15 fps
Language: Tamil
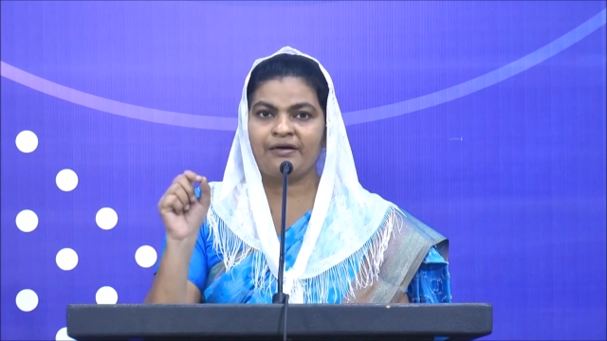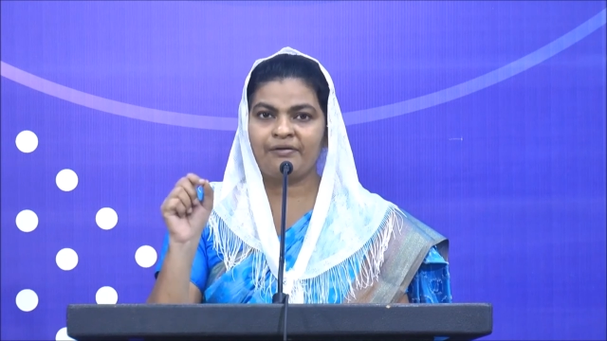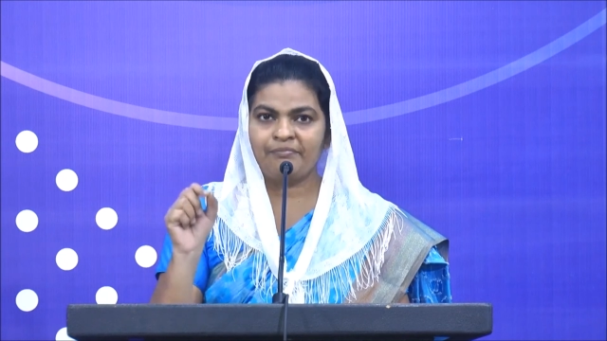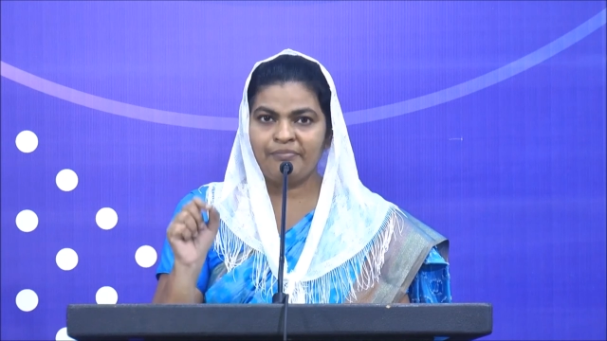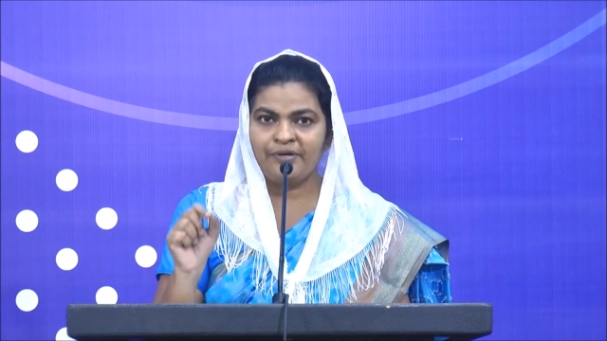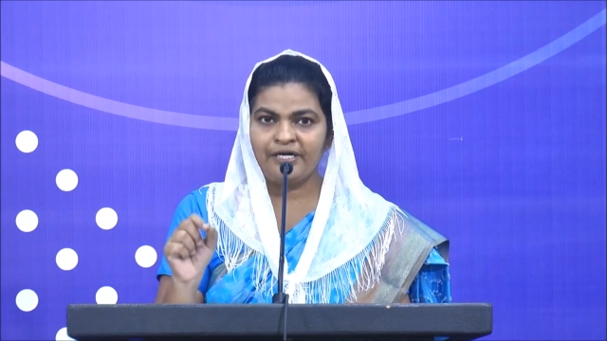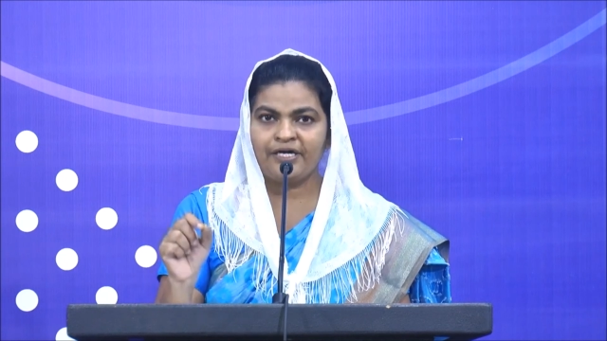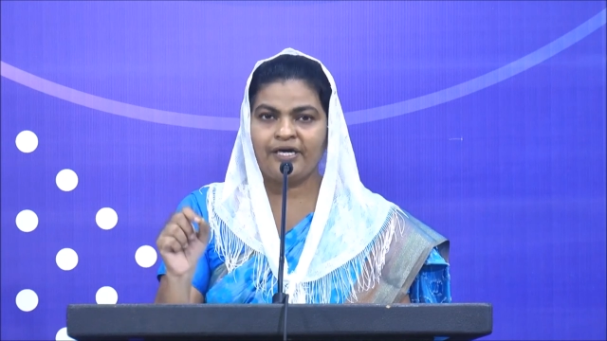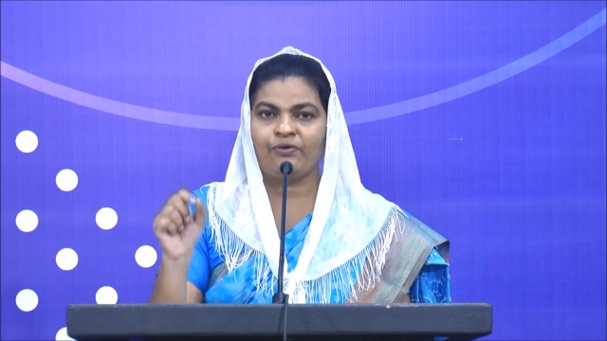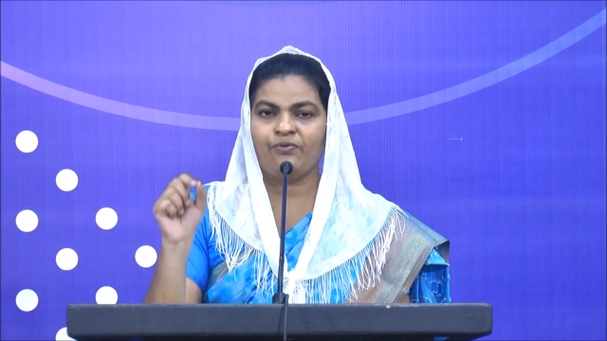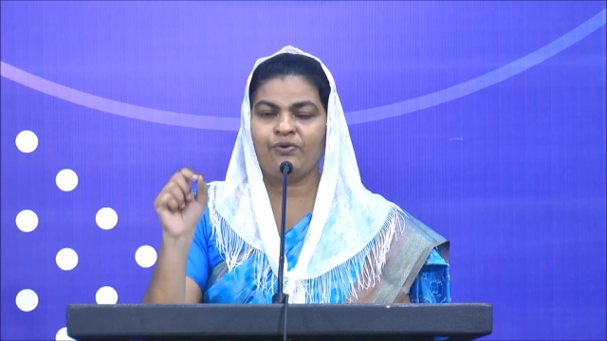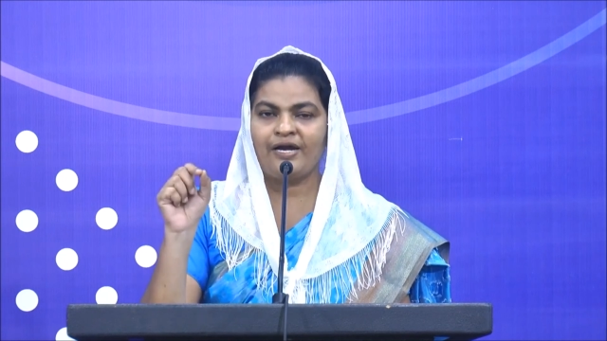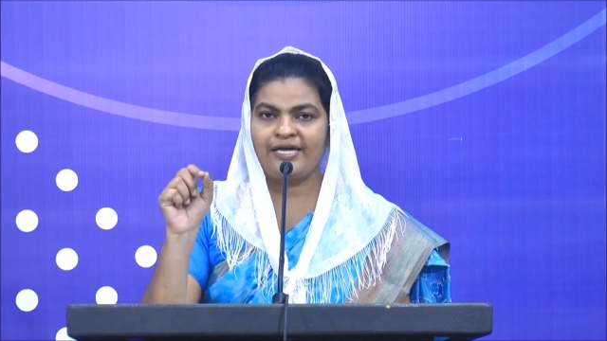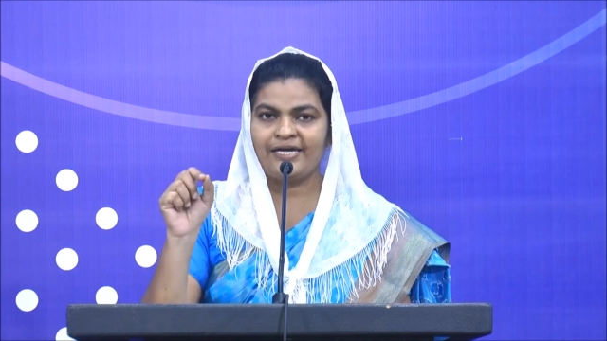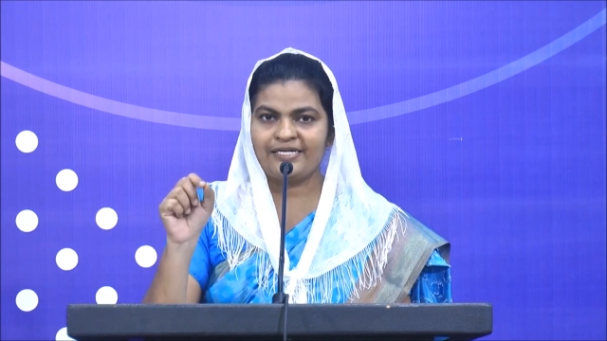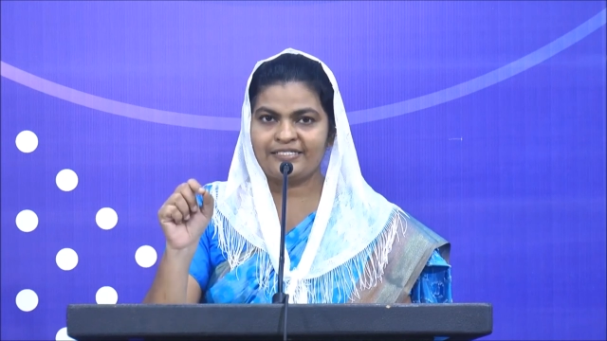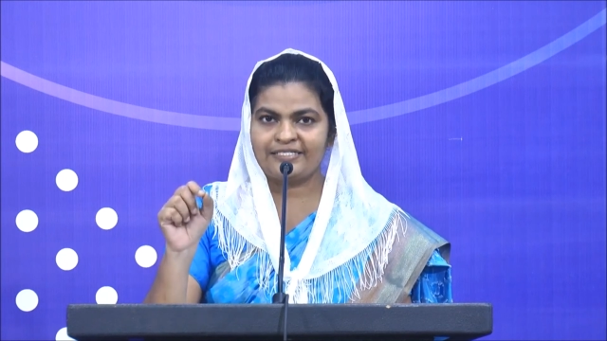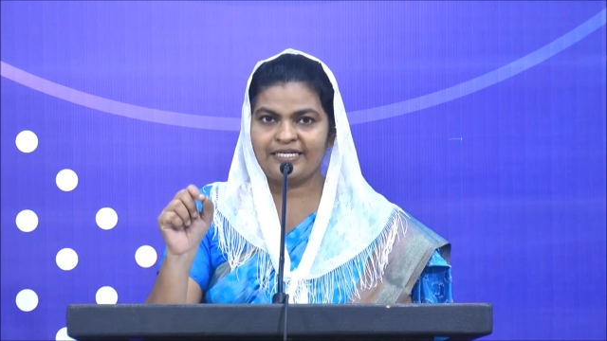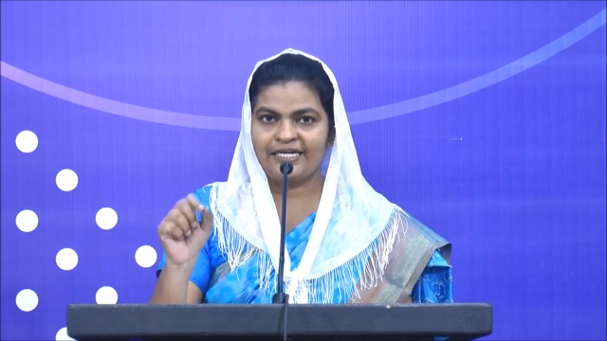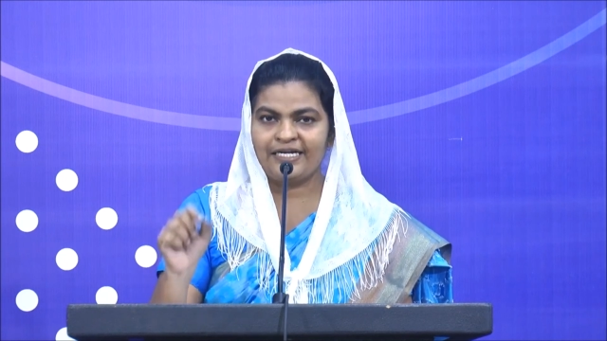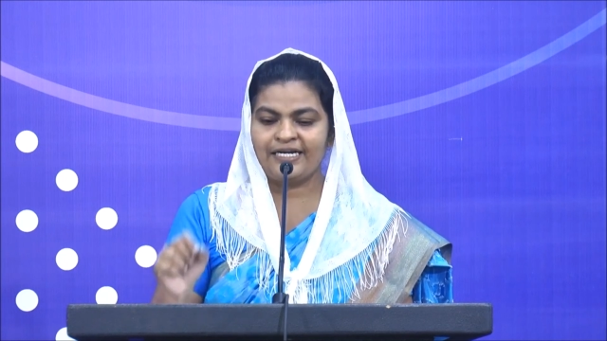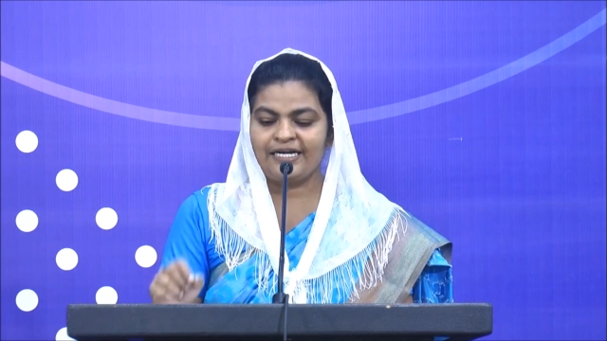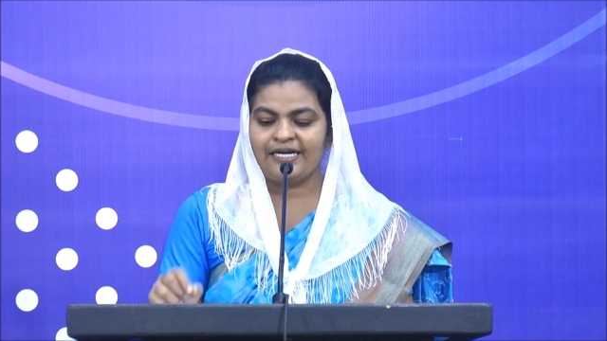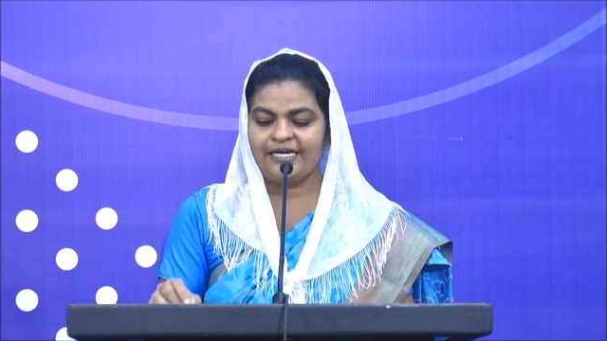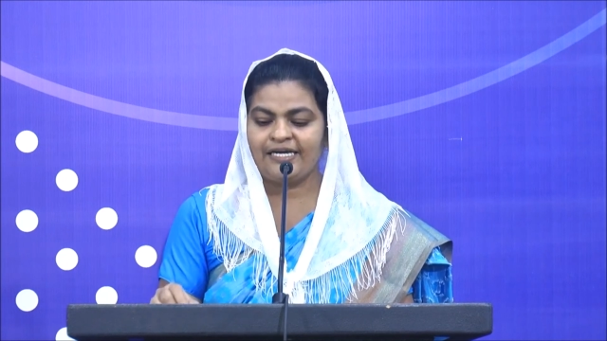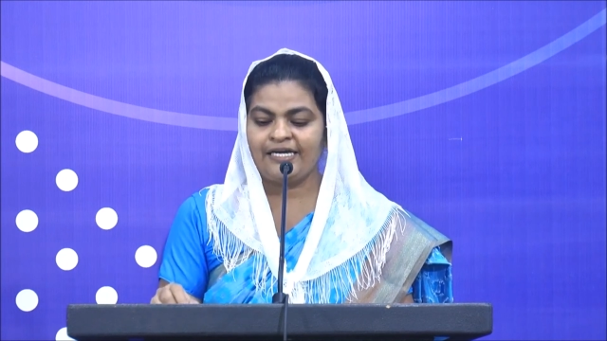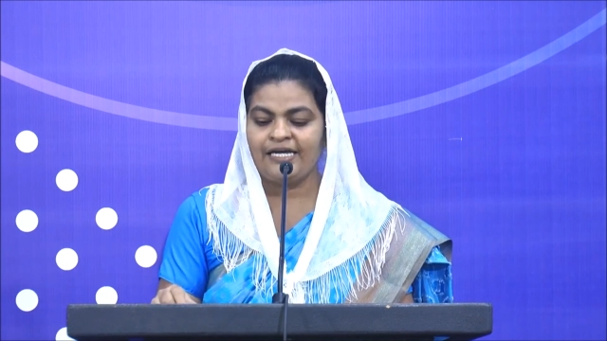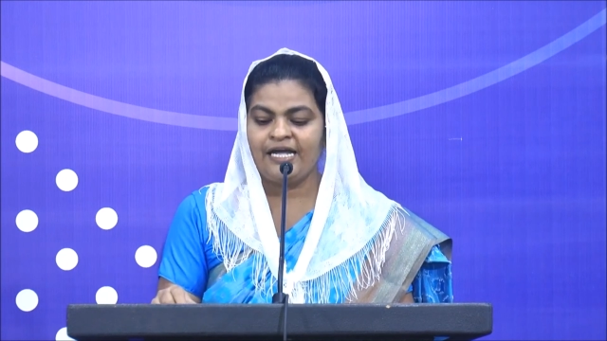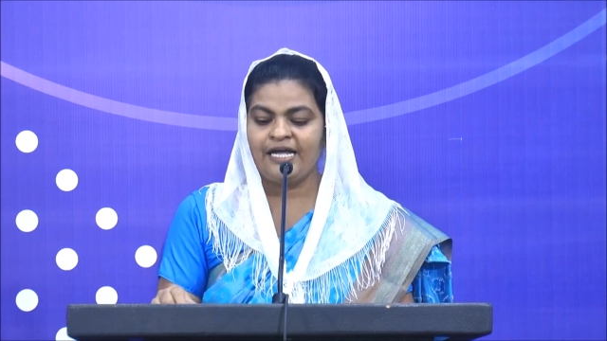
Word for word: நம்பிக்கை உள்ள என் ஜனங்களை